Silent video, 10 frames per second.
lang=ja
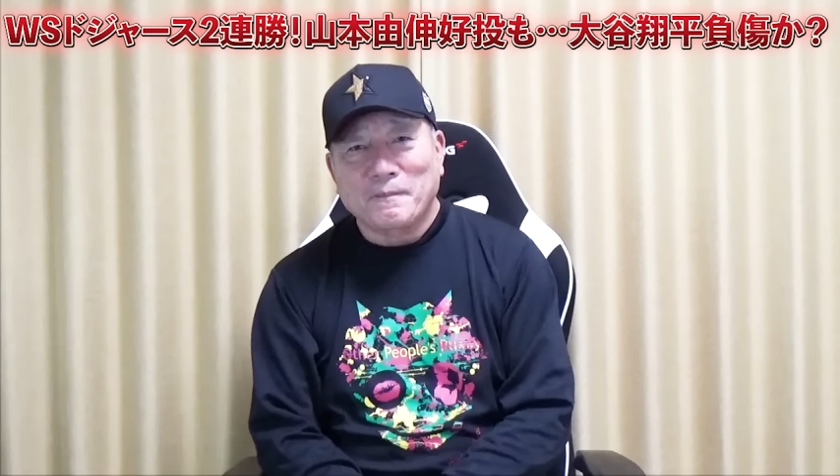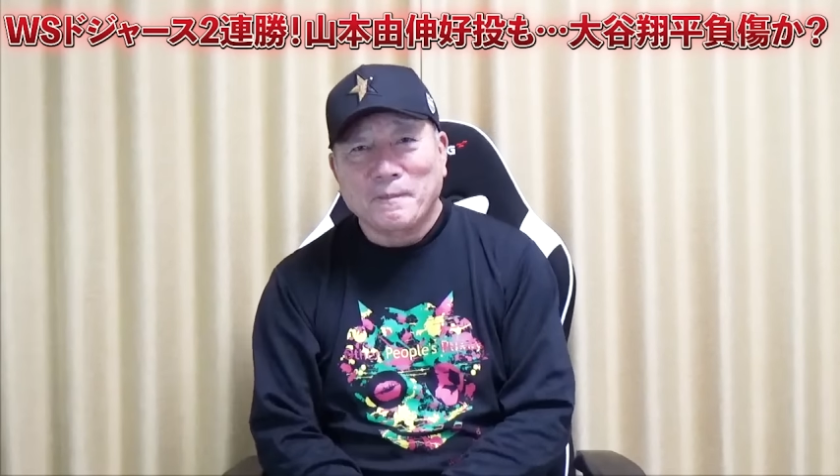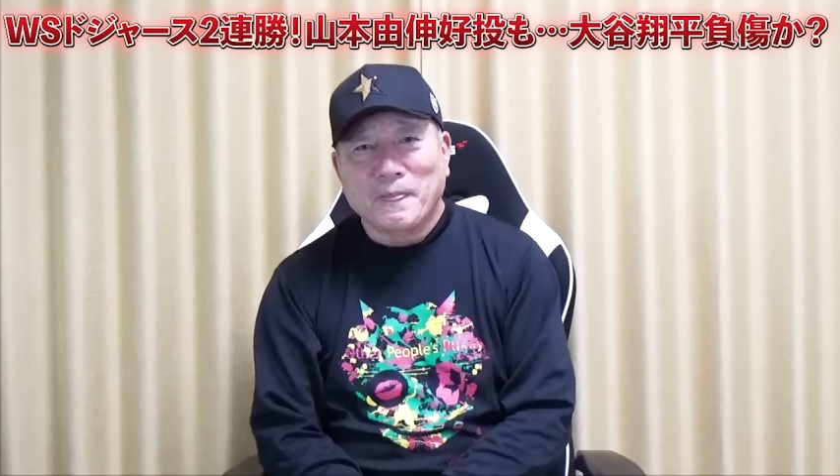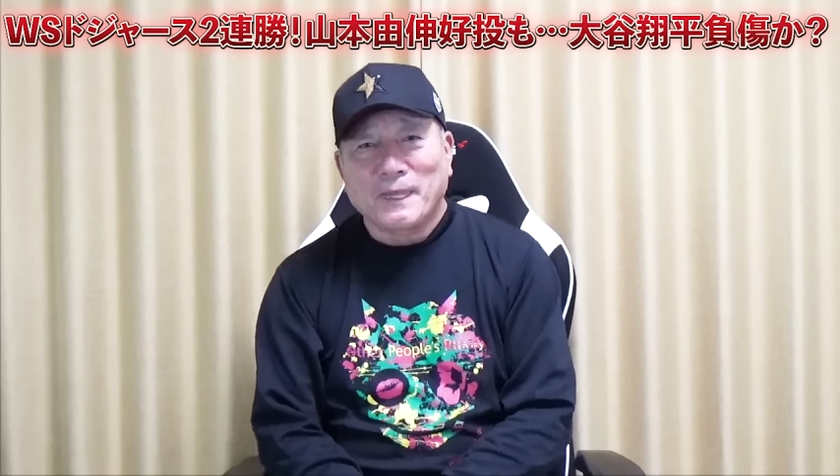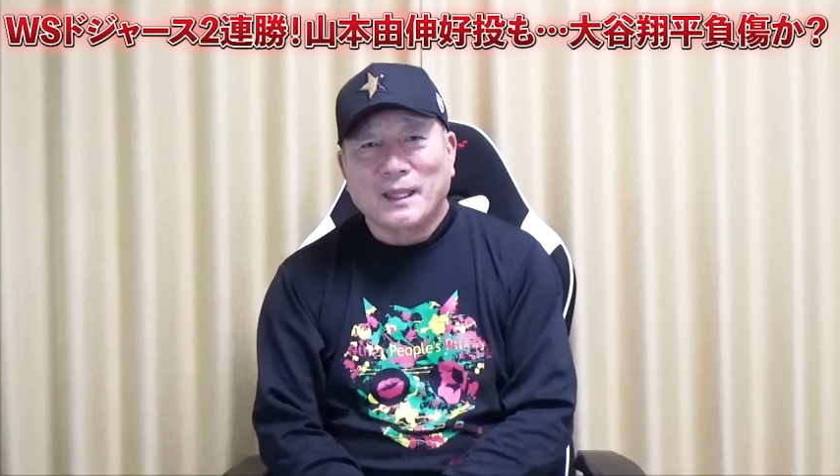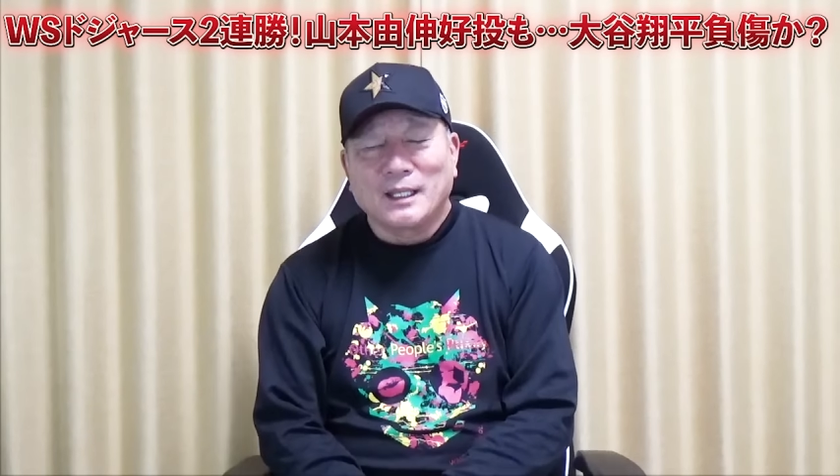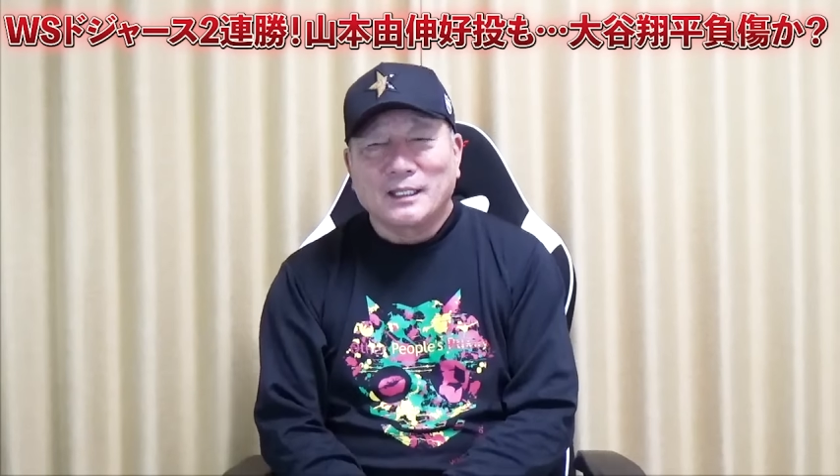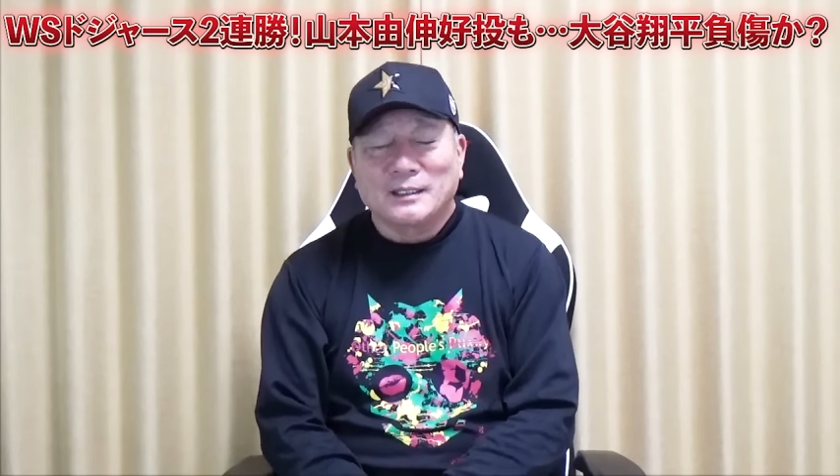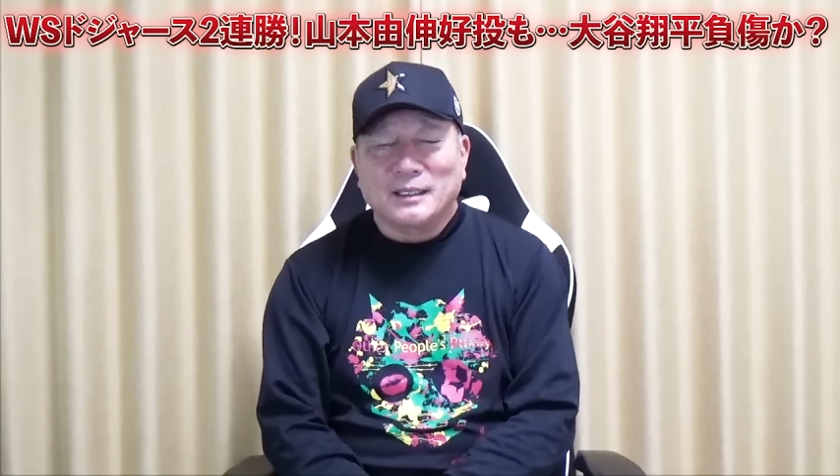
うん、